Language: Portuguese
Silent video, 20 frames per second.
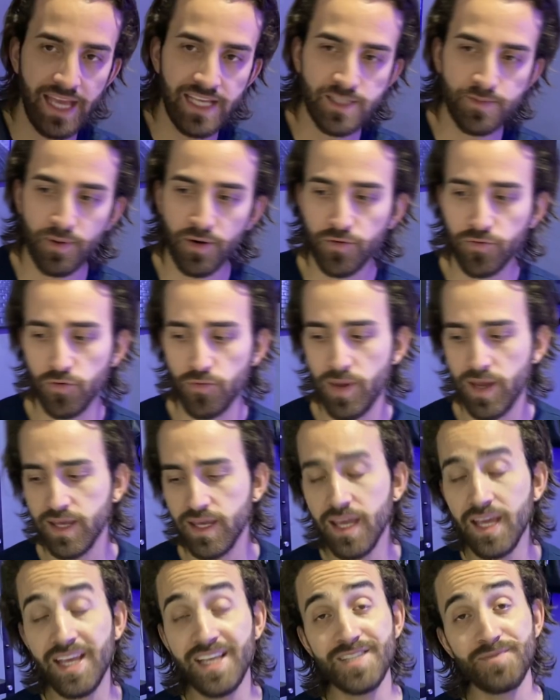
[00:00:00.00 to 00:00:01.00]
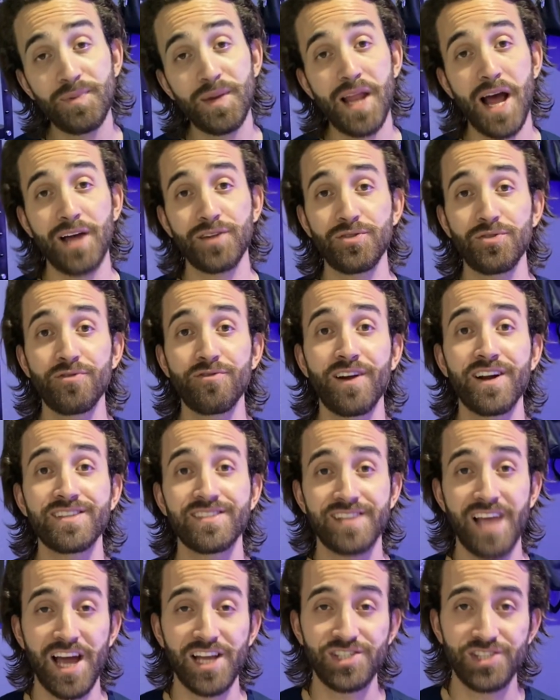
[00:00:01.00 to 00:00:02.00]
Esse perfume aqui inspirado no
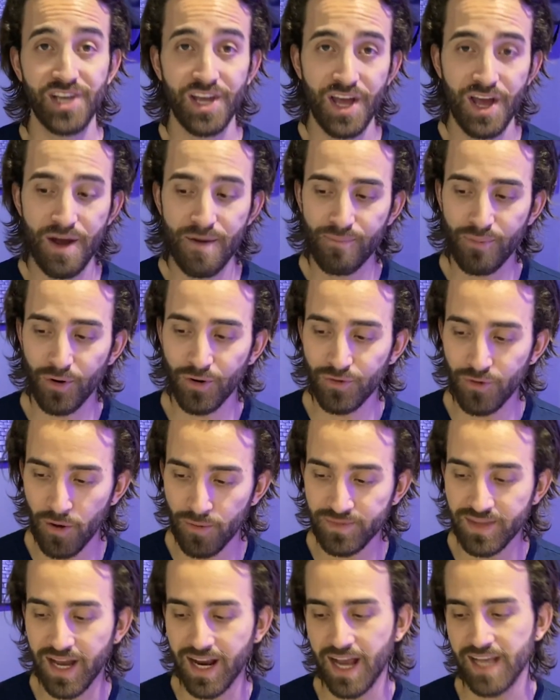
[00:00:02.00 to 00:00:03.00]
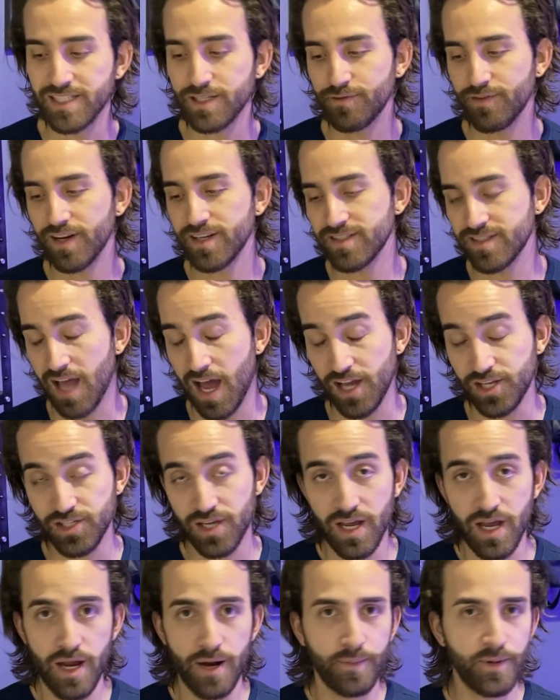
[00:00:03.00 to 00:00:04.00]
Versace Pur Homme da casa Versace.
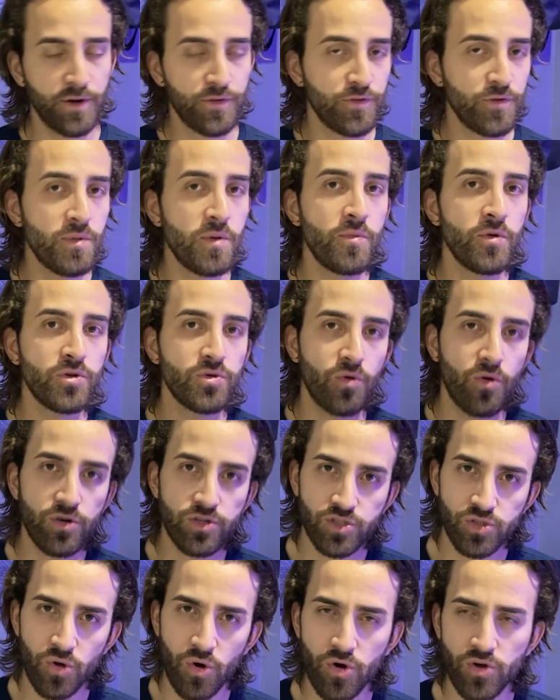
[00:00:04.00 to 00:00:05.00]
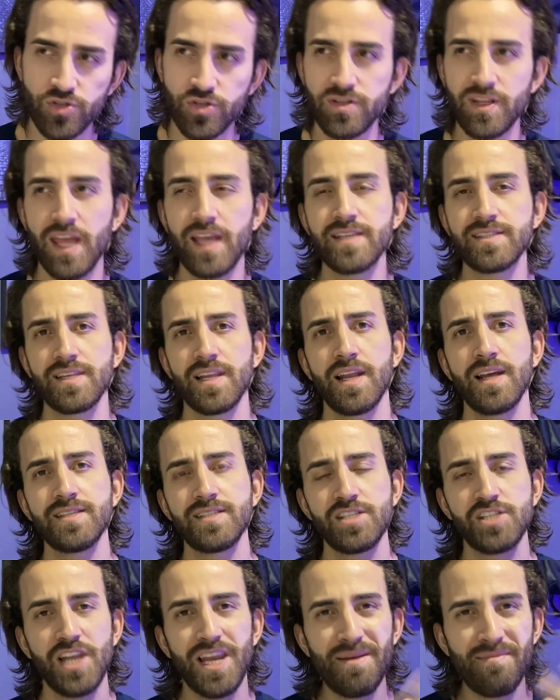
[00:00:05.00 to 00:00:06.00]
Perfume muito gostoso, tem esse
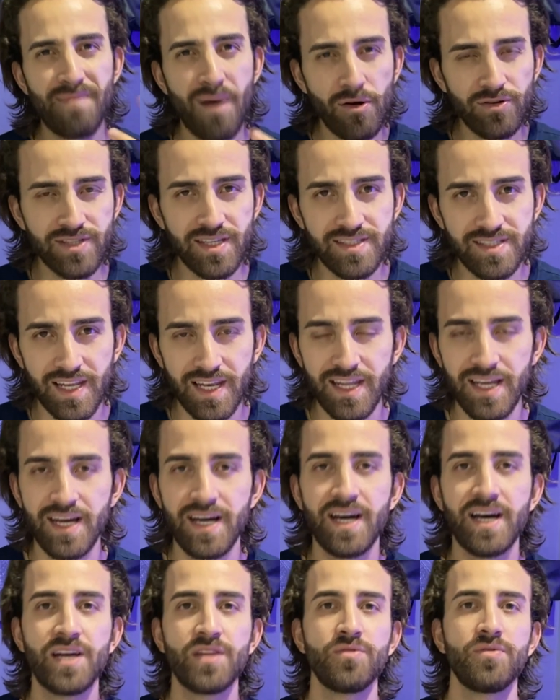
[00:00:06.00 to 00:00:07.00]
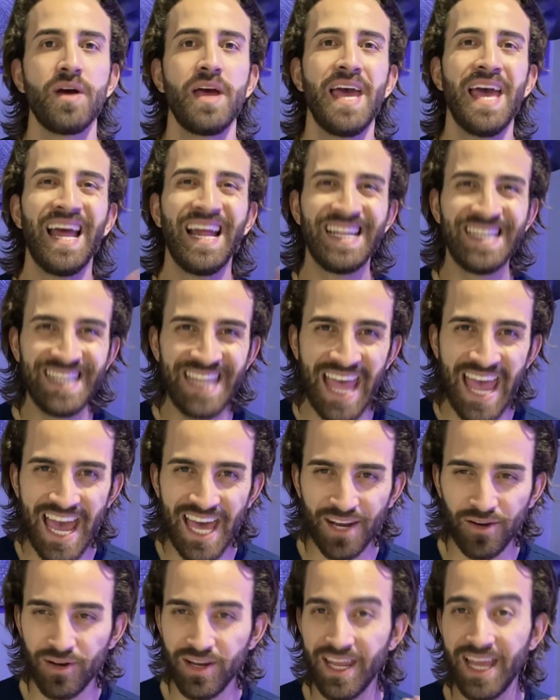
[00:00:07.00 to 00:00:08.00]
lance de limão siciliano,
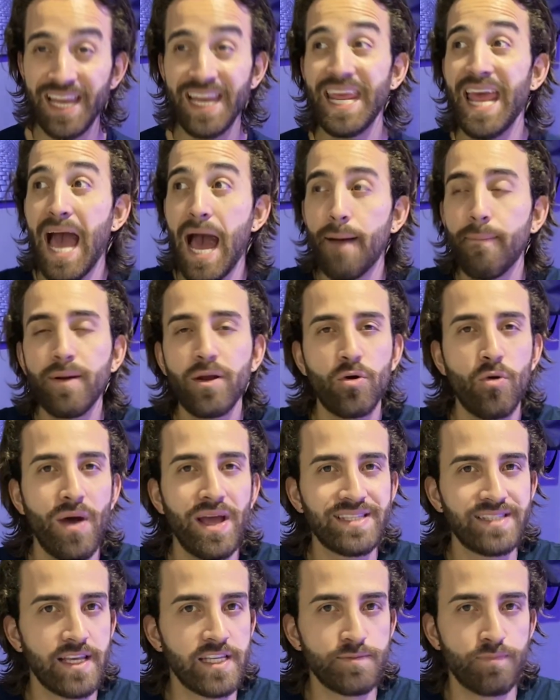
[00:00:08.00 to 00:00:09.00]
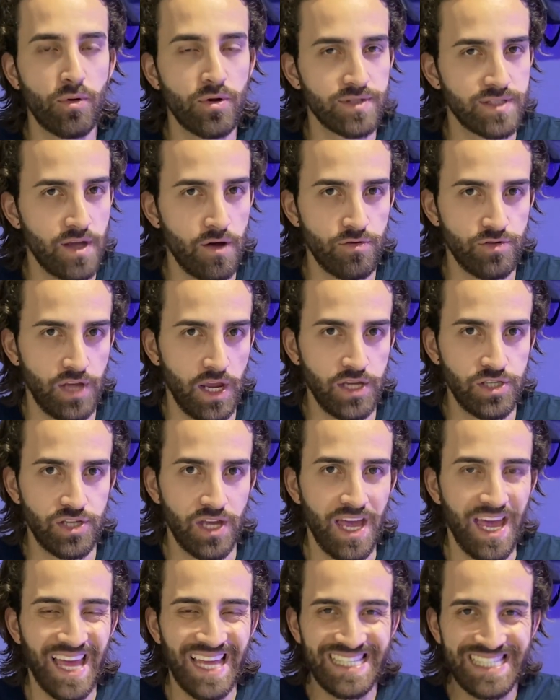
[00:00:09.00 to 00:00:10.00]
Neroli, ele abre com essa explosão,
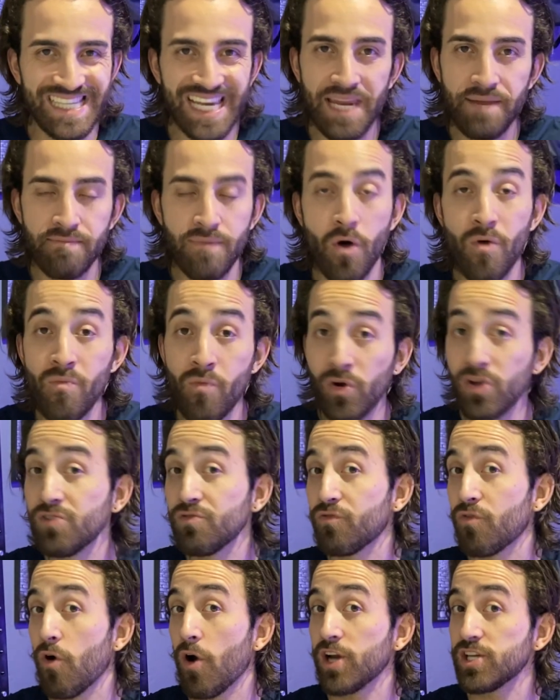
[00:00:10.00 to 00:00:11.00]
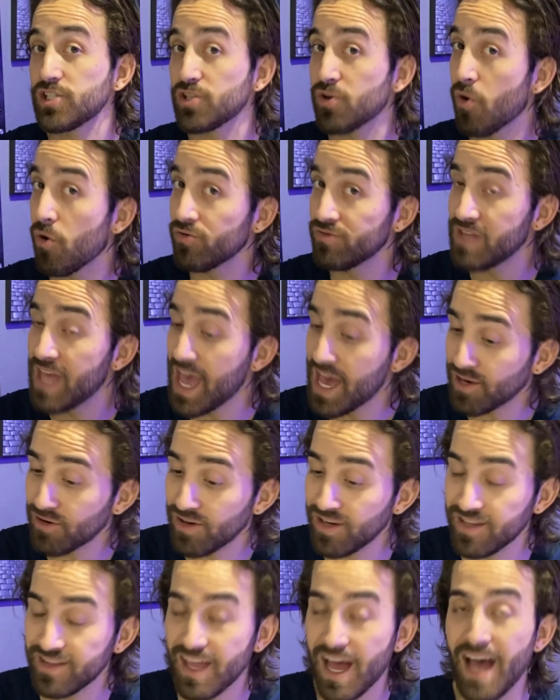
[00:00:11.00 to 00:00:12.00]
gente, de limão muito forte com
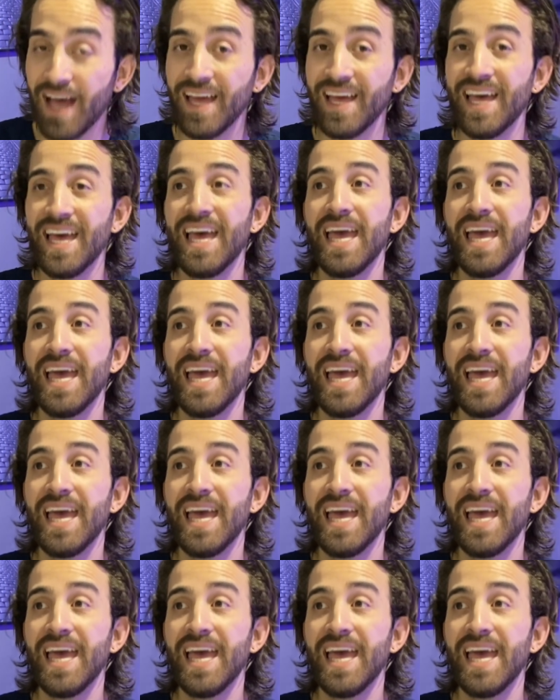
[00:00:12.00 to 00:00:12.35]
Neroli, tá?